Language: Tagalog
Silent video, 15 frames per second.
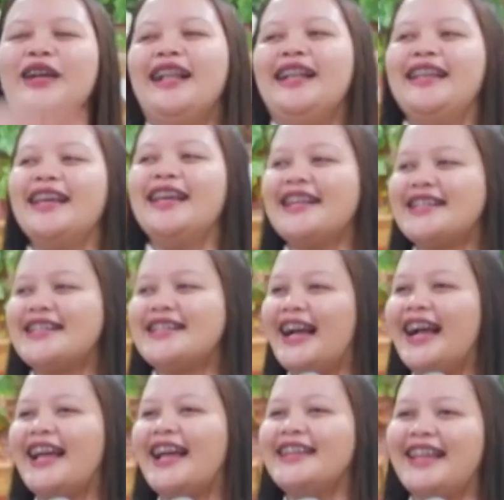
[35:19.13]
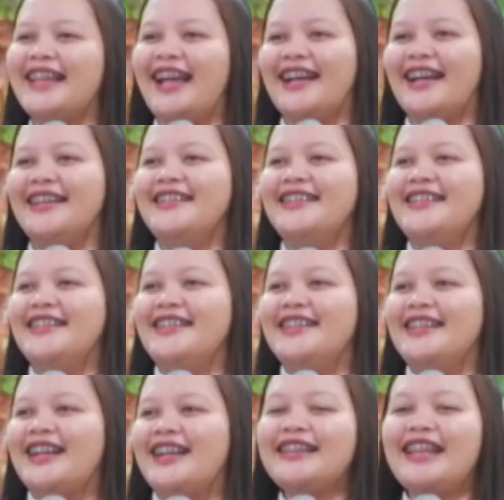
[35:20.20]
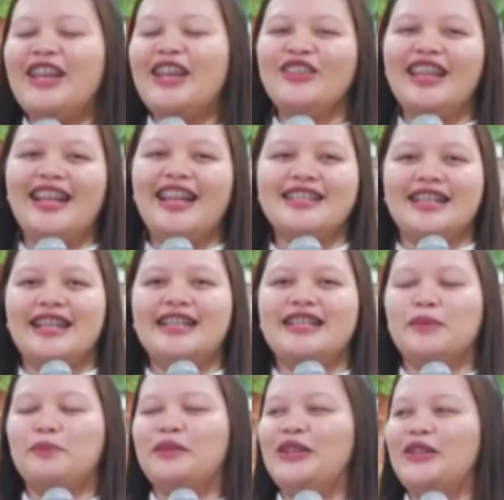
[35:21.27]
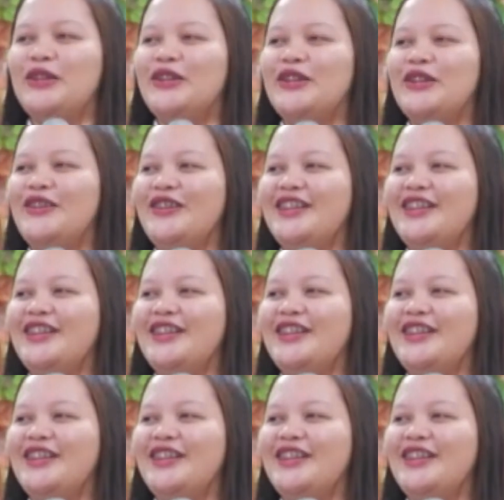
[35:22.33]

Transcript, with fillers: lyrics ng kanta. Kantahin nyo na lang sa isip ninyo, no?